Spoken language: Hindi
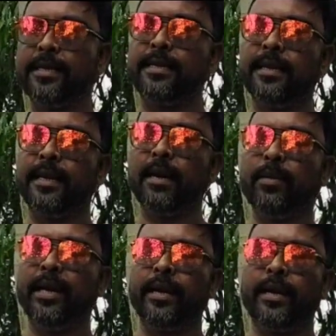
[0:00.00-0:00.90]
इसीलिए
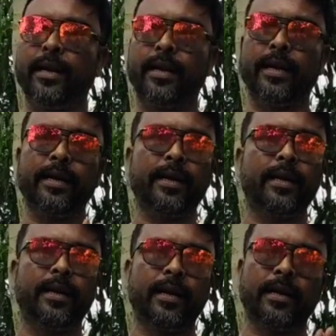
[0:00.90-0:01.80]
मैं रेट
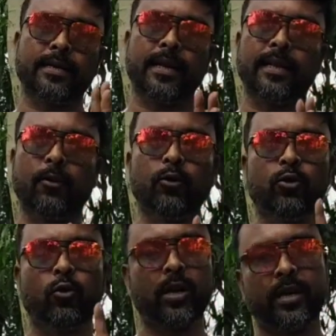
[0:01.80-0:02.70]
अगर ज़्यादा हो
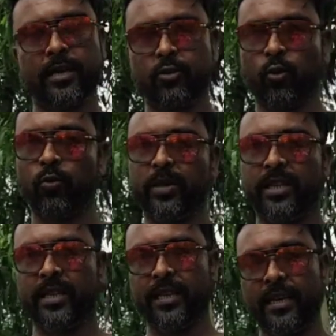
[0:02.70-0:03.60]
तो कॉल करके ज़रूर
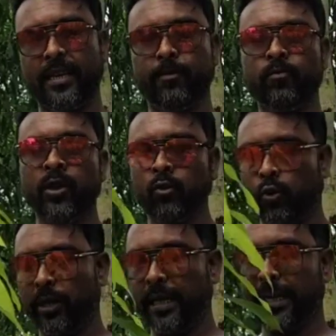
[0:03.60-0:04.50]
बताइएगा हाँ
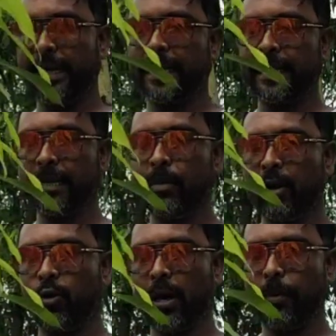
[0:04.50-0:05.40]
तो ये है केटी
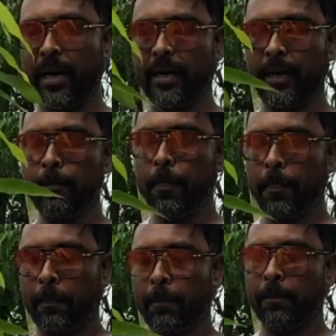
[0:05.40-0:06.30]
मैंगो का प्लांट है
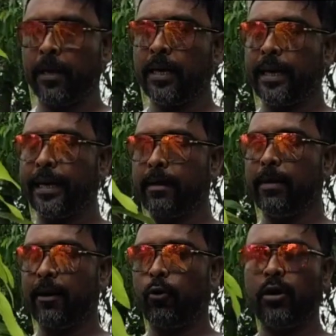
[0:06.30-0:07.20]
केटी हम्म।
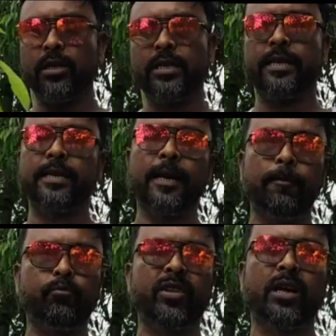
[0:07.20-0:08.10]
मैंगो जैसे
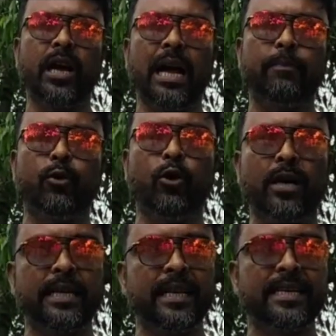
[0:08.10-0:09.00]
आप
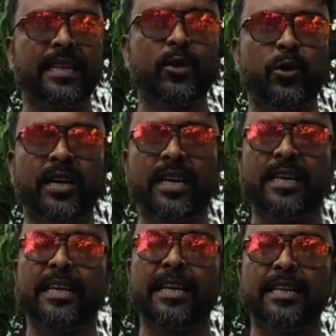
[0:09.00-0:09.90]
लोग ये जानते होंगे
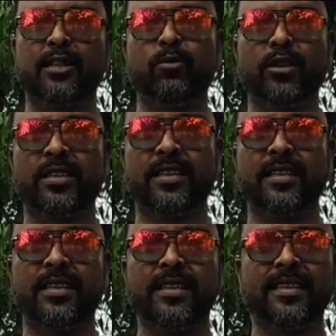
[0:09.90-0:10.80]
कि जीवन
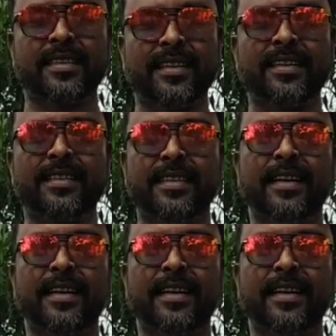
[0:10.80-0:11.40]
साथी नर्सरी से